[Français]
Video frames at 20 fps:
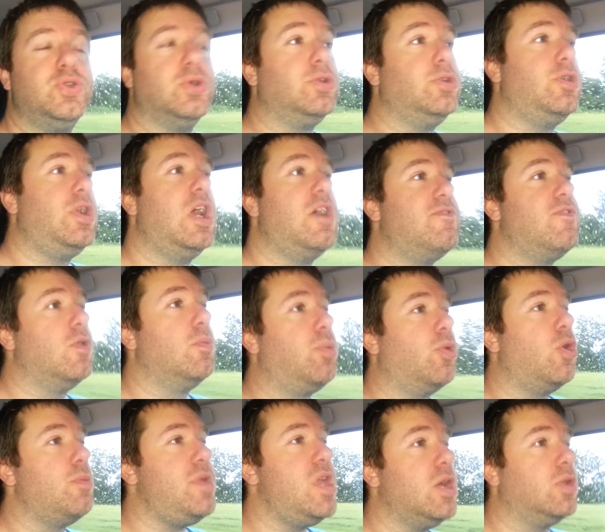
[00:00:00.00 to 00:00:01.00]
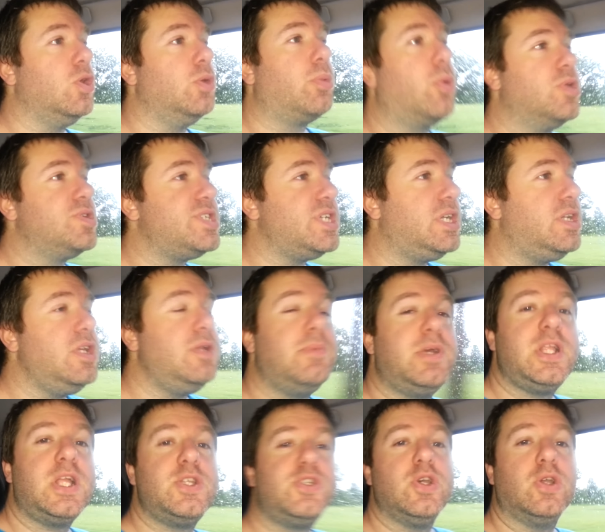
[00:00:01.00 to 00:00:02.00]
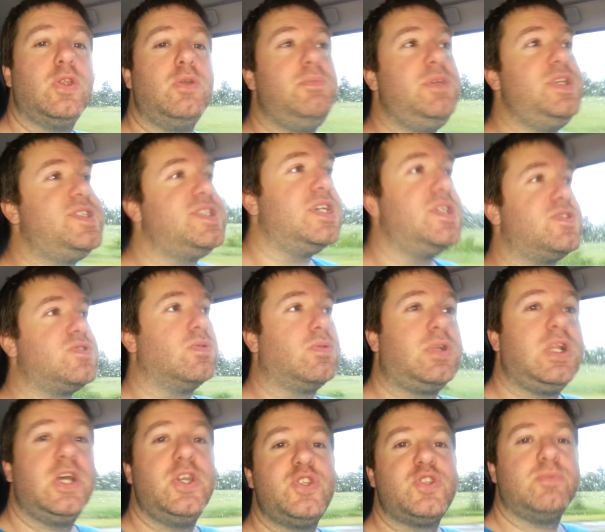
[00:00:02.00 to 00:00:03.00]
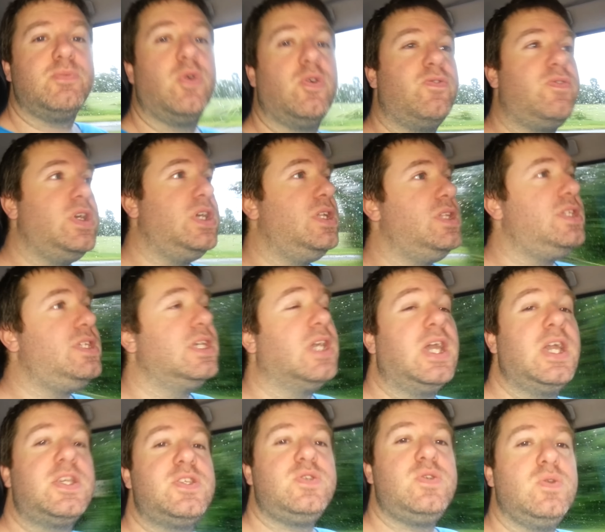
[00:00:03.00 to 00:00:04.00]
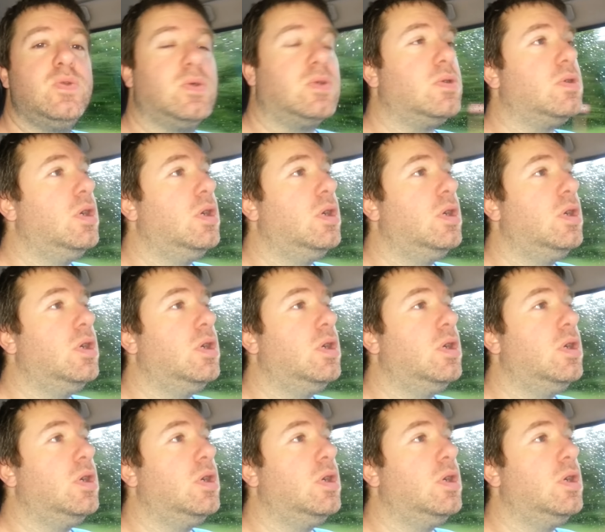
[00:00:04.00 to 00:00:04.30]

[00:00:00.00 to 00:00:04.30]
jour de l'avant-première de Prosactive Manager 2016. Donc là je m'en vais direction